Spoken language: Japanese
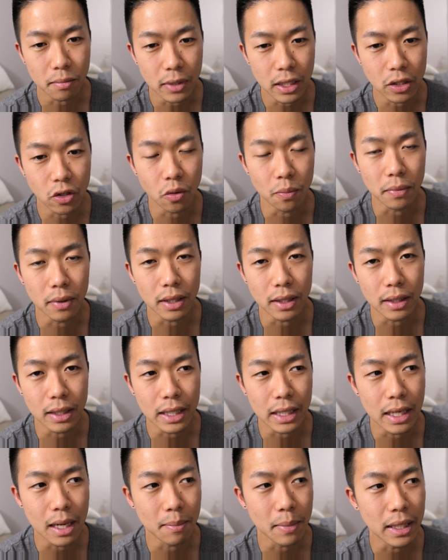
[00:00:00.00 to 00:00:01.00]
否
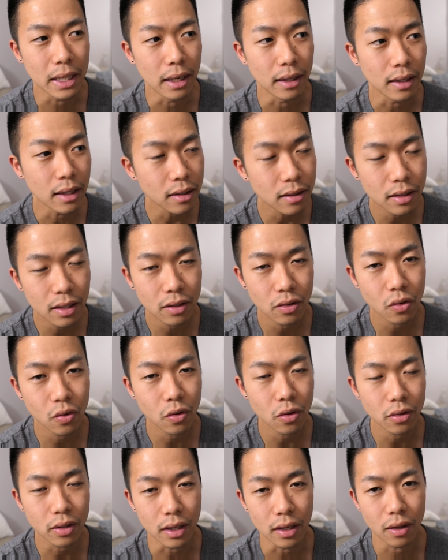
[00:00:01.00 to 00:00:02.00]
めないなっていうとこ
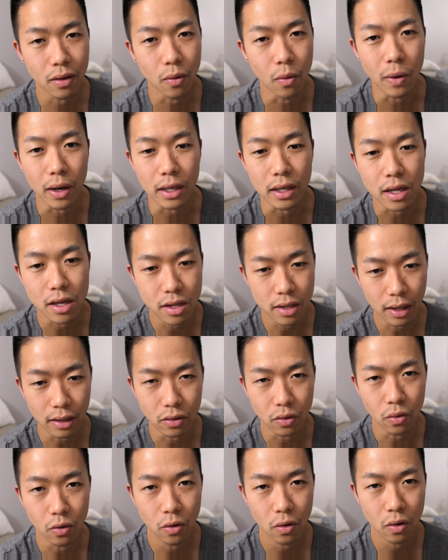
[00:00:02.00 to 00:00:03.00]
ろで終わりにしたい
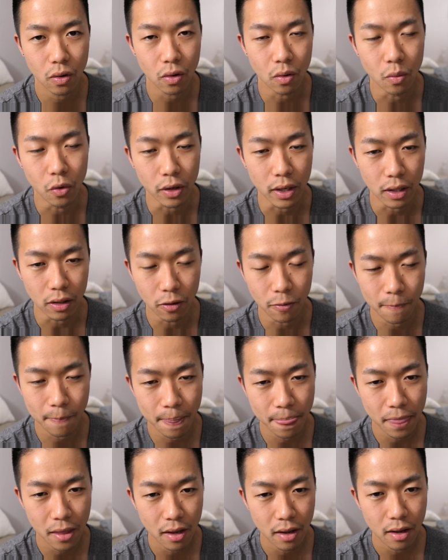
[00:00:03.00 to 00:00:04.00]
と思うけど
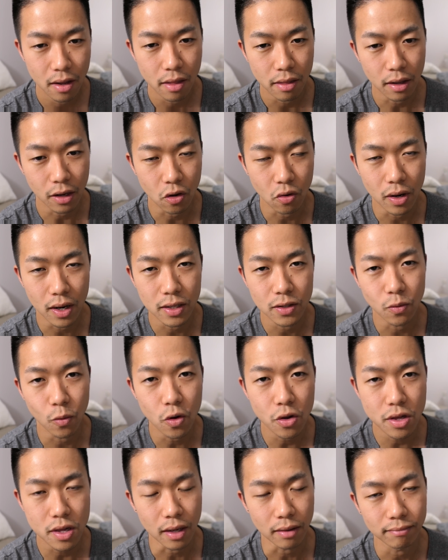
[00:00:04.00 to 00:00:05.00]
Thank you guys for
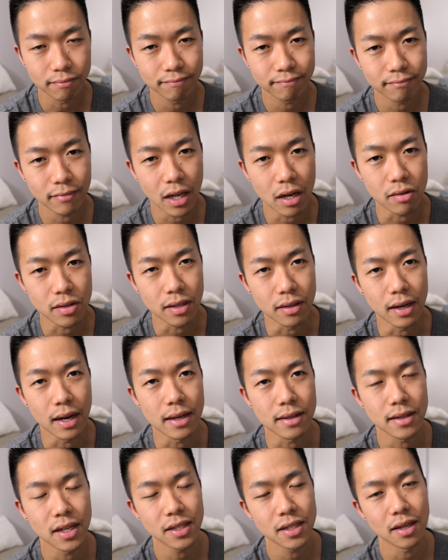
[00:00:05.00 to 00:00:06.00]
watching. I'll see you
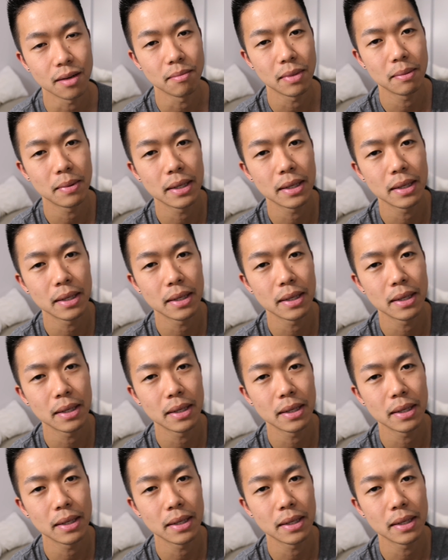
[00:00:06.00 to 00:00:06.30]
guys next time. Bye